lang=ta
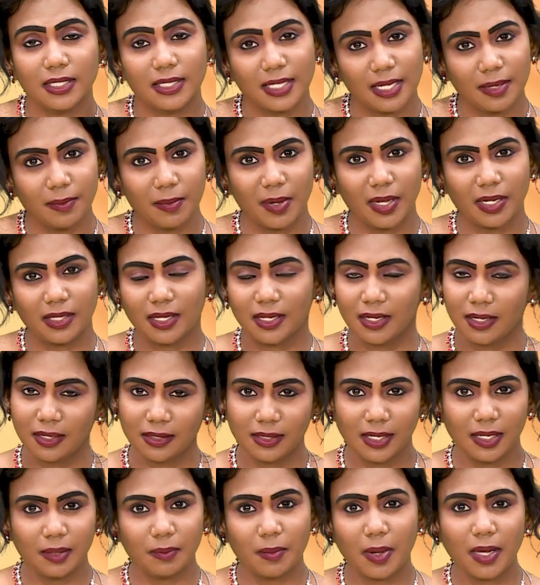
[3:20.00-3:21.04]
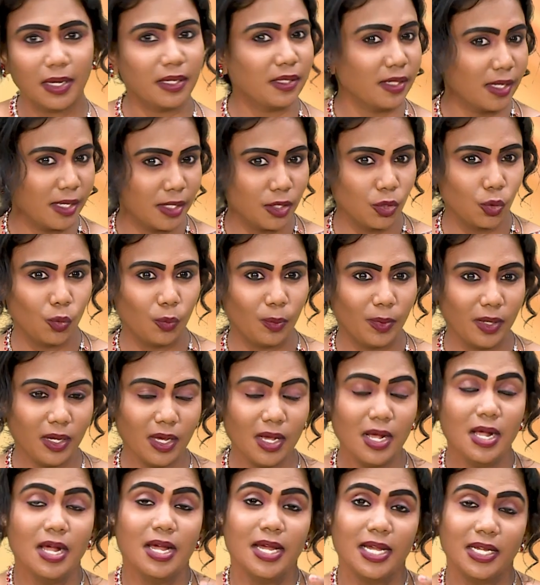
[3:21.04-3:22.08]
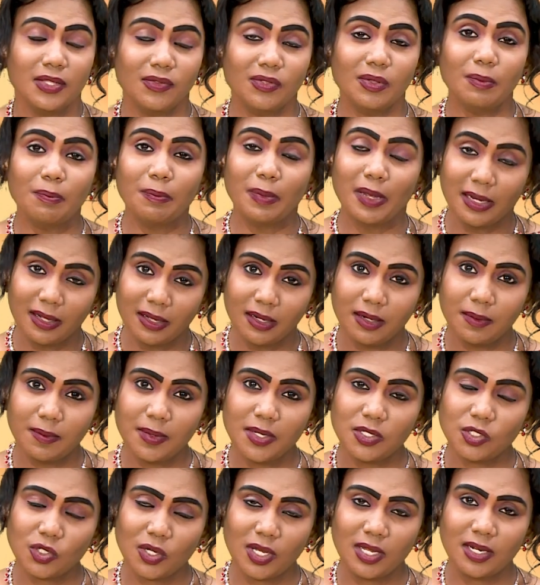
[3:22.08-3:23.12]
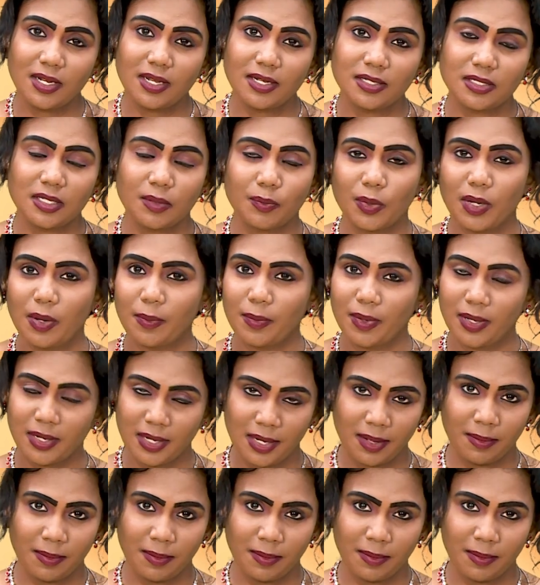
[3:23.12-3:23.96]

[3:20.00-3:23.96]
இதே மாதிரி தான் ஹிருதய மாதிரி தான் இதுவுமே இது வந்து பில்கிரிமேஜ் ஏரியாஸ் இப்போ நம்ம